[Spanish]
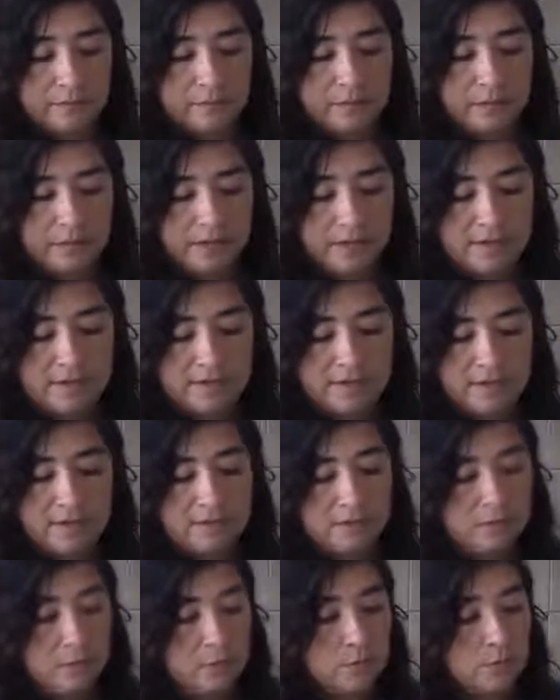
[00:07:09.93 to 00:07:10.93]
Y así
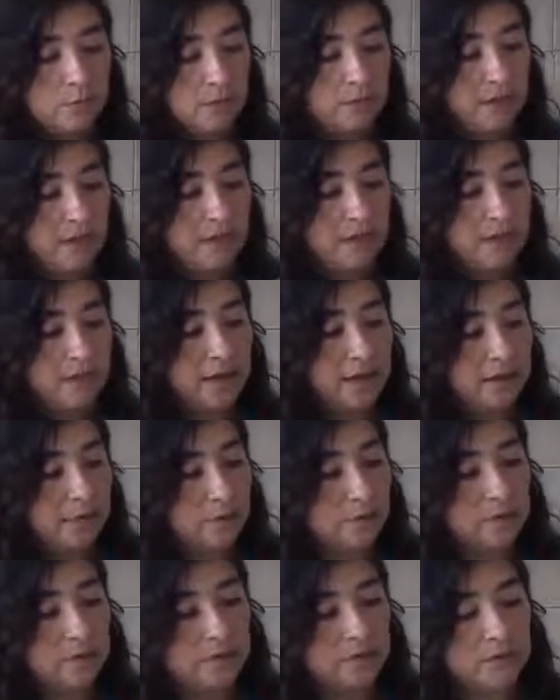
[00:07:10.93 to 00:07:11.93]
es como nos queda
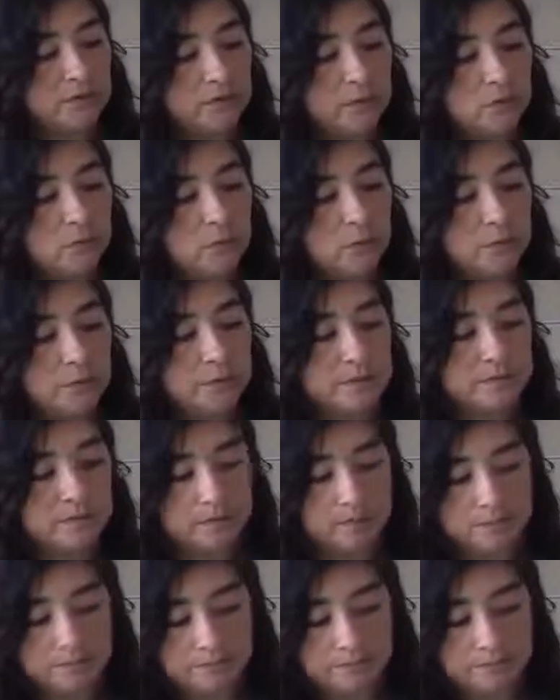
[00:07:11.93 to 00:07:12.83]
nuestro segundo piso.